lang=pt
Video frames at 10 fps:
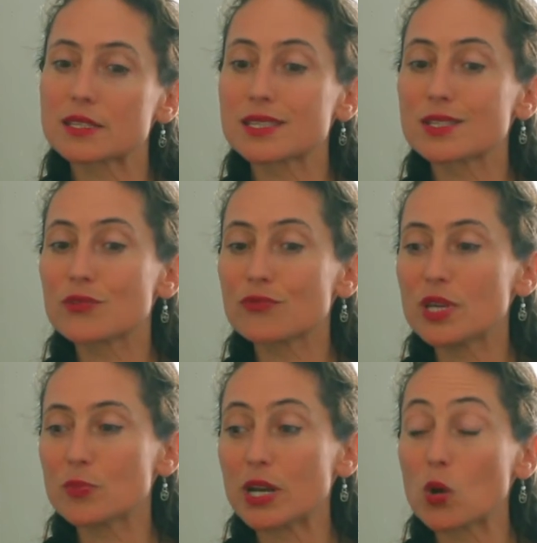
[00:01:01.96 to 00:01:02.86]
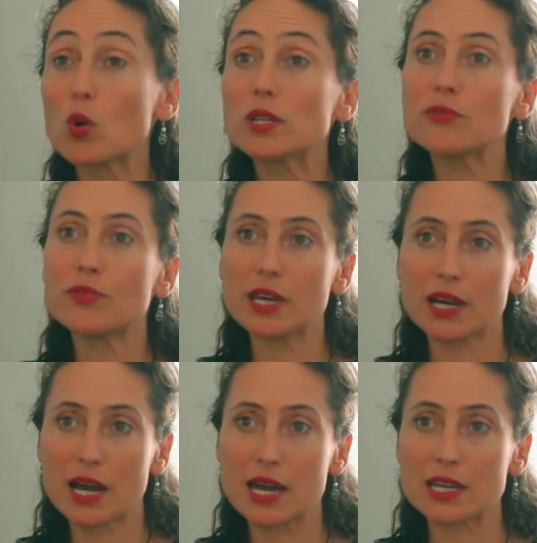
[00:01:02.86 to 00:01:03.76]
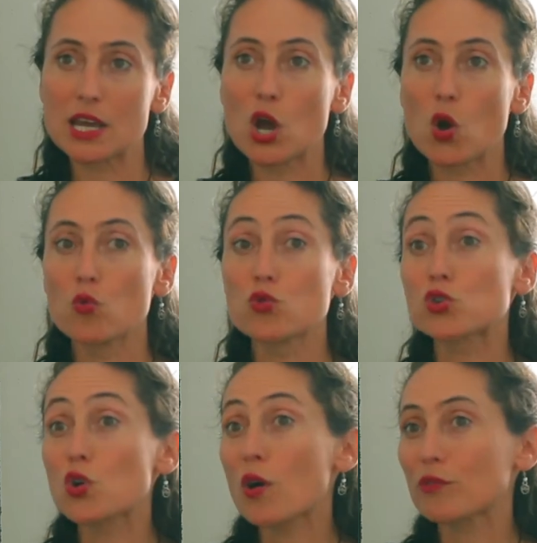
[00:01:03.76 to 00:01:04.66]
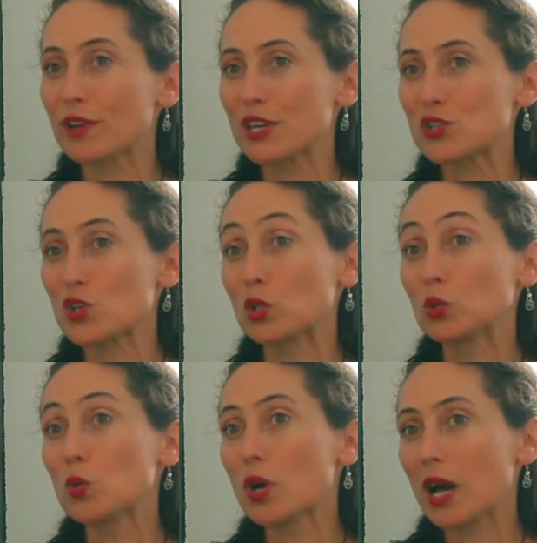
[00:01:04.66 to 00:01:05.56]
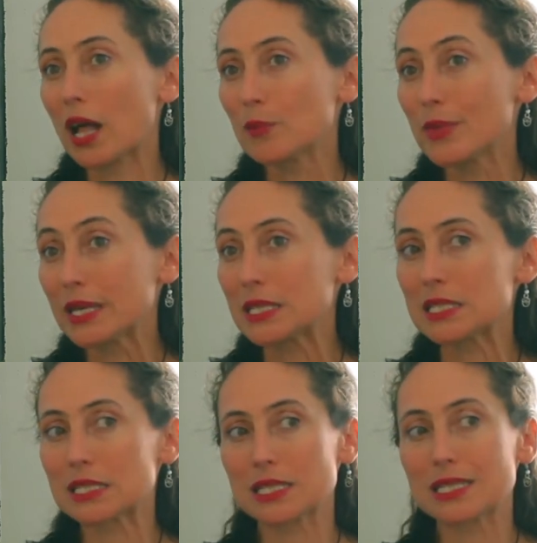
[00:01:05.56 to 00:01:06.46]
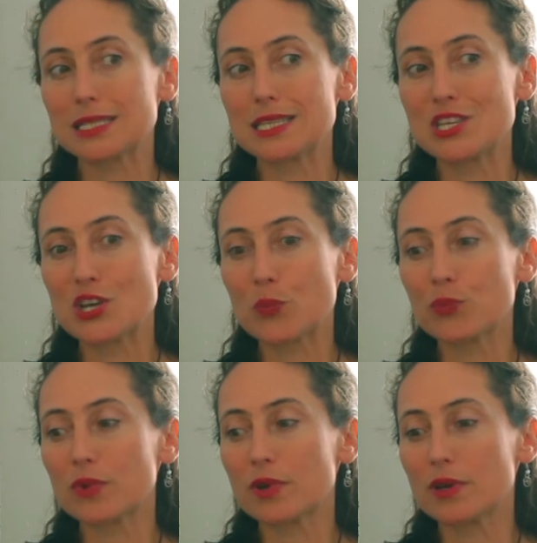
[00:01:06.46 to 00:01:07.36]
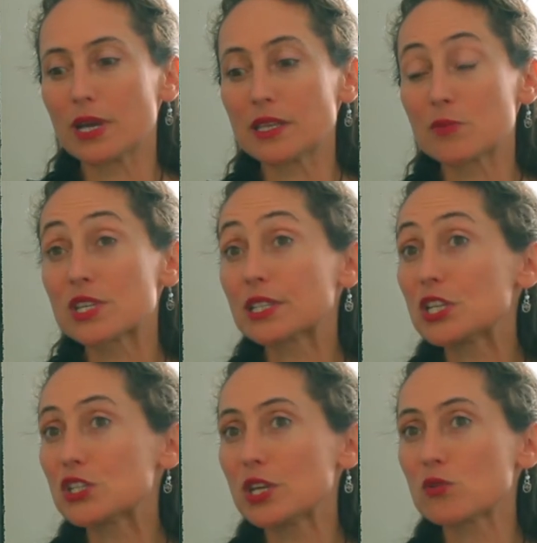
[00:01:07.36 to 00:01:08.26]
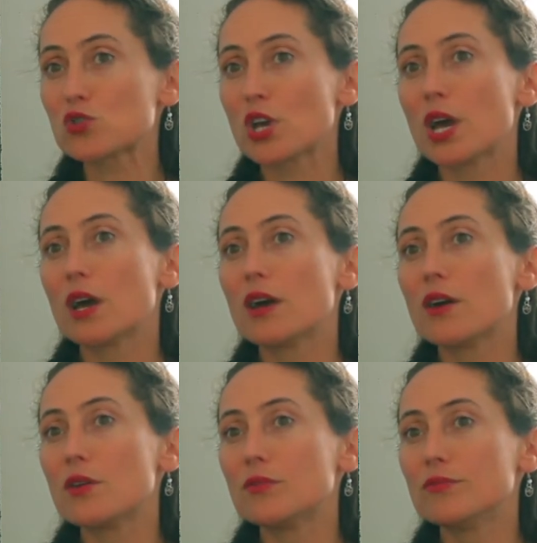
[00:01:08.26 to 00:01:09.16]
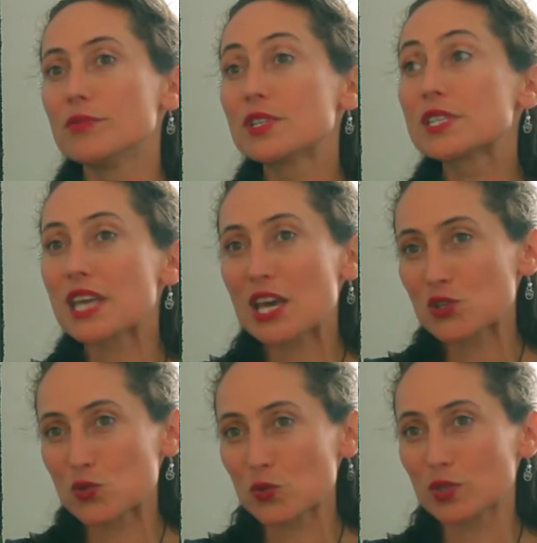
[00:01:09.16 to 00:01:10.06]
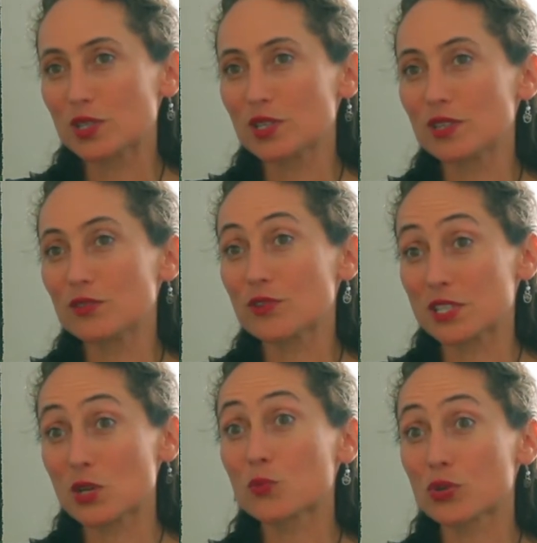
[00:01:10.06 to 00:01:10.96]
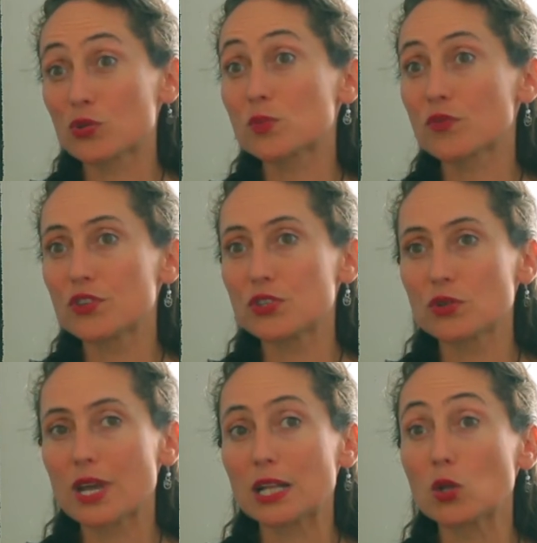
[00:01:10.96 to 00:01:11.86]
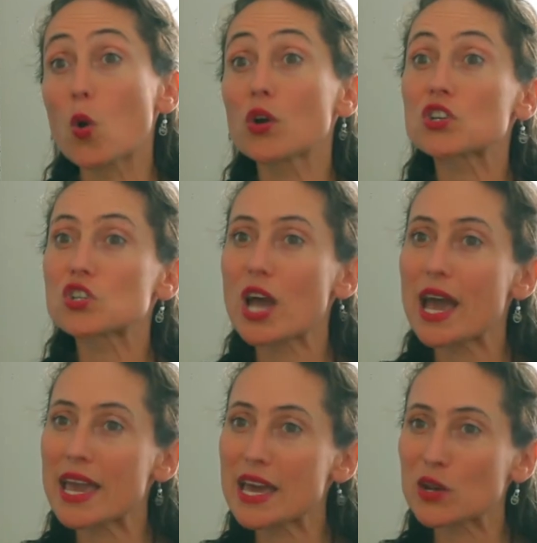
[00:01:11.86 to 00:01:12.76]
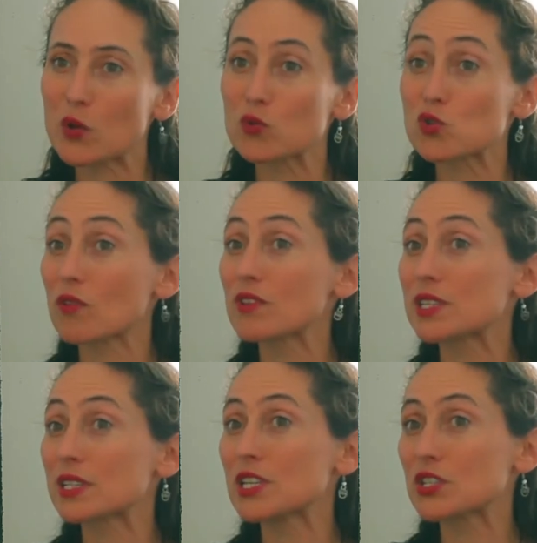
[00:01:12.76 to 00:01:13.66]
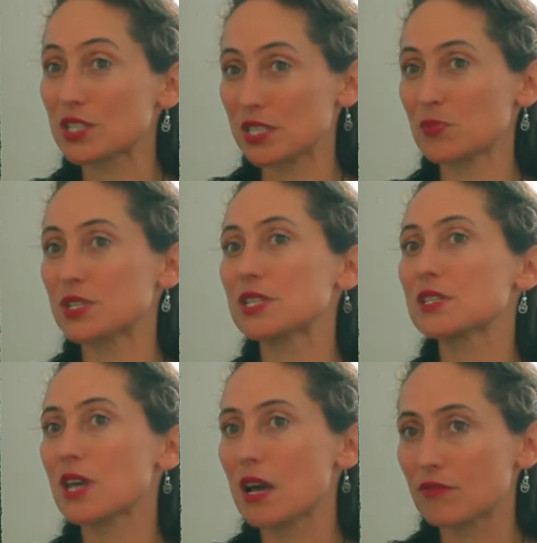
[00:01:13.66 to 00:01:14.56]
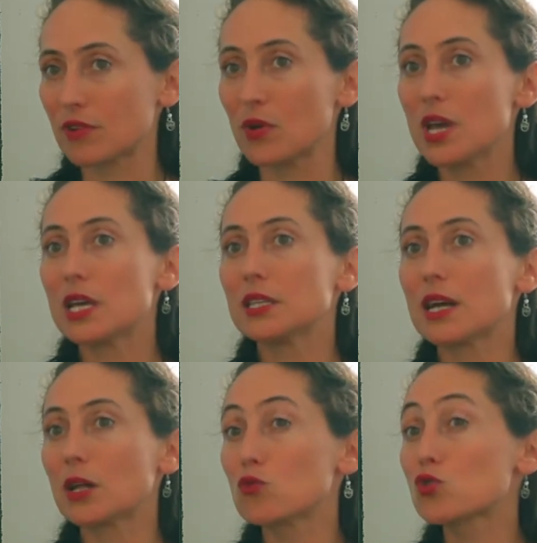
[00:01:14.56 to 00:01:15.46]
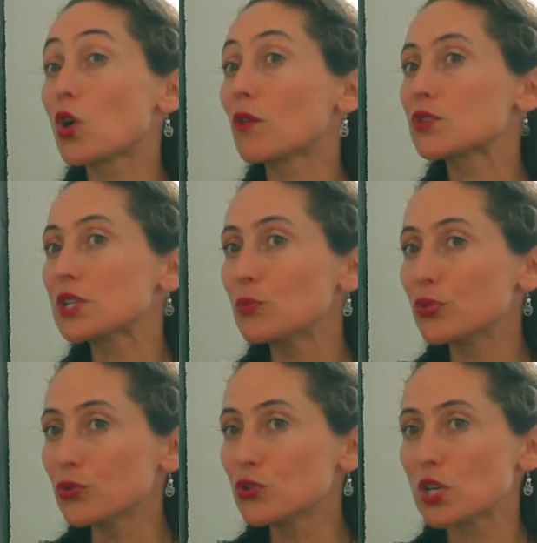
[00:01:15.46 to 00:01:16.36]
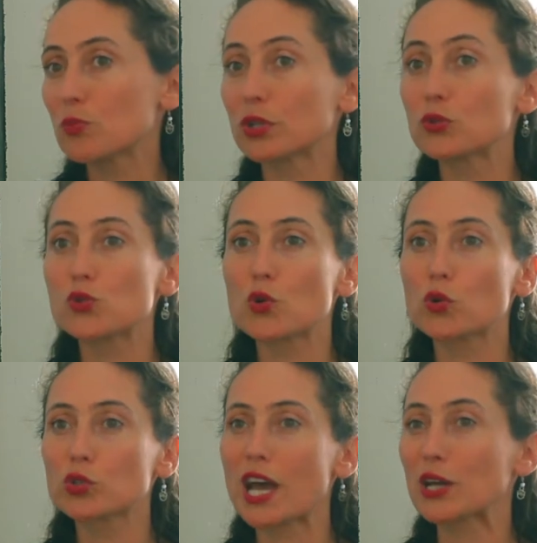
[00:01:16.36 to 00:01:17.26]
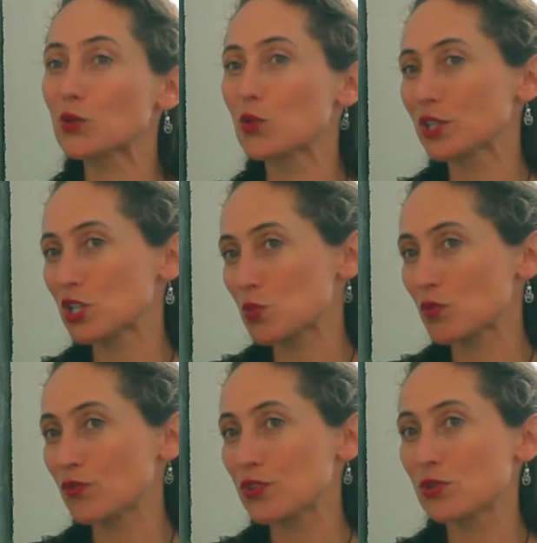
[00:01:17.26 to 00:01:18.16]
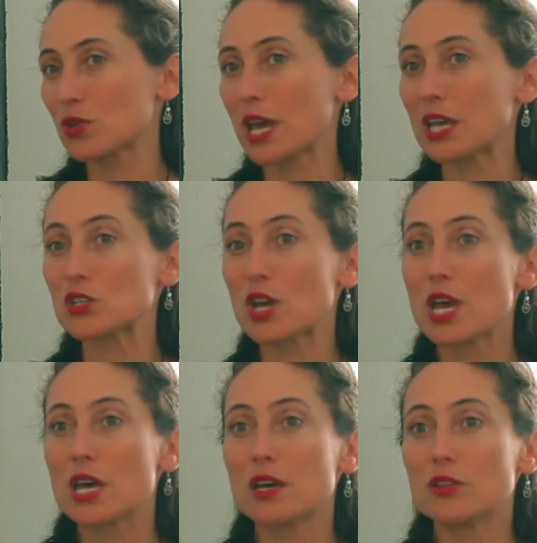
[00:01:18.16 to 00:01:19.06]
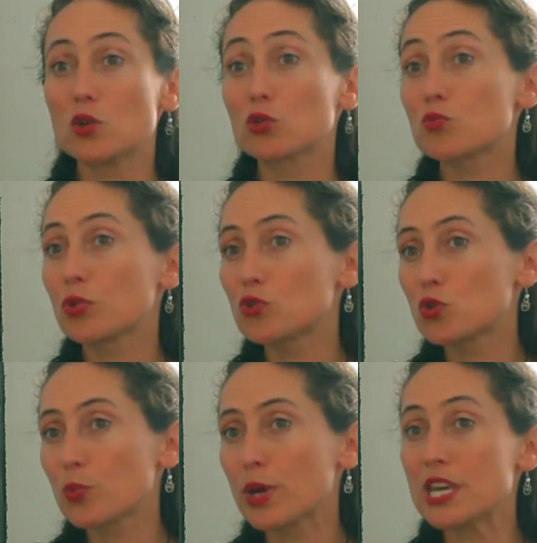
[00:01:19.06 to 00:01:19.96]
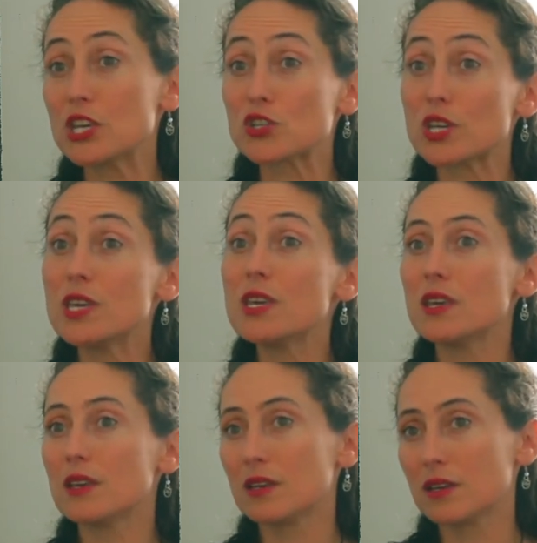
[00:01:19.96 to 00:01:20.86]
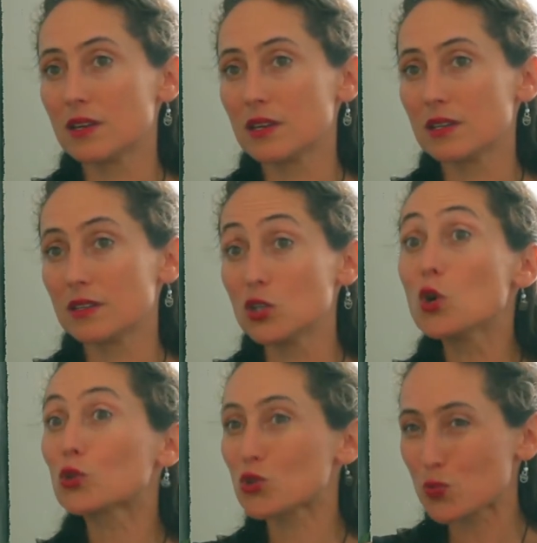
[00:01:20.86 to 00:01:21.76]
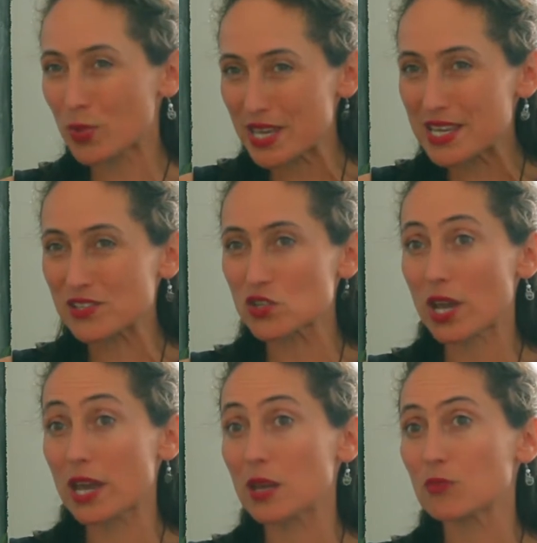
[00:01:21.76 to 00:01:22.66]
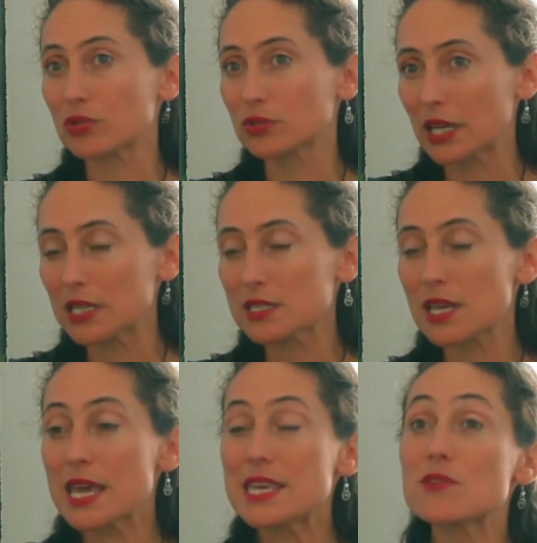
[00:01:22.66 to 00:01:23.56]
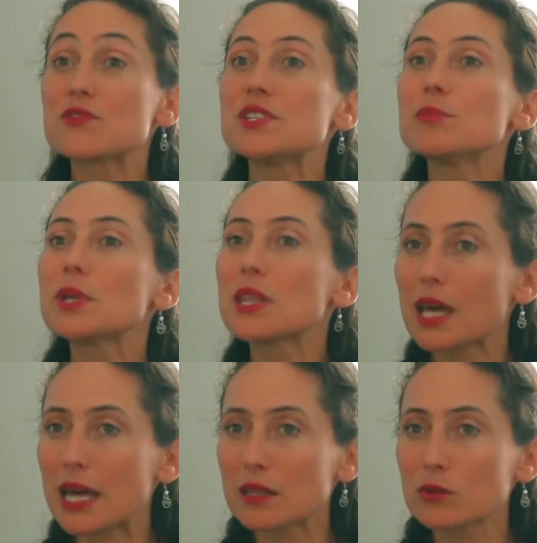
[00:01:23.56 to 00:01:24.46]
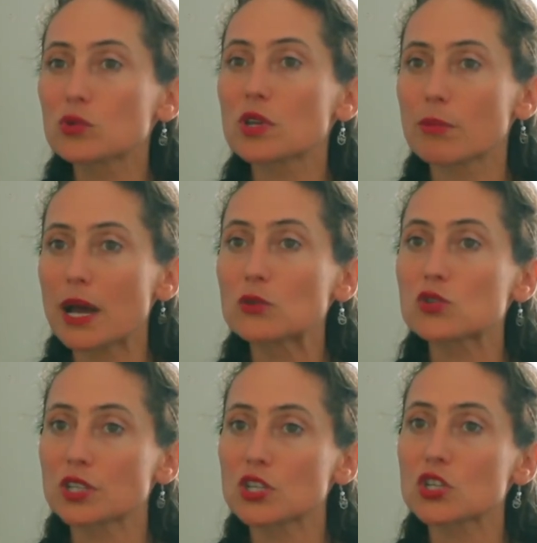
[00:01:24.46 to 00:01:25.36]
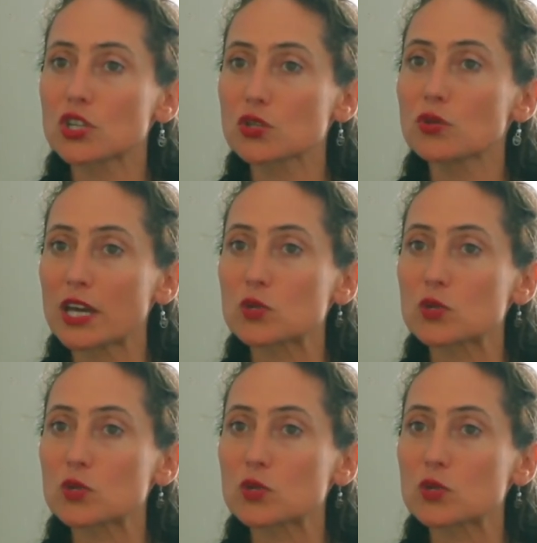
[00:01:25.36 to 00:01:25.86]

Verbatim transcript: servir para qualificar os jovens localmente que tinham, eh, em termos artísticos, eh, desejo de, de, fazer um percurso profissional ou que já eram jovens artistas e precisavam de alguns novos inputs e, portanto, o seu contacto com artistas profissionais uh, de outros pontos do país e uh, de outros países era importante e a visibilidade do trabalho dos artistas nacionais.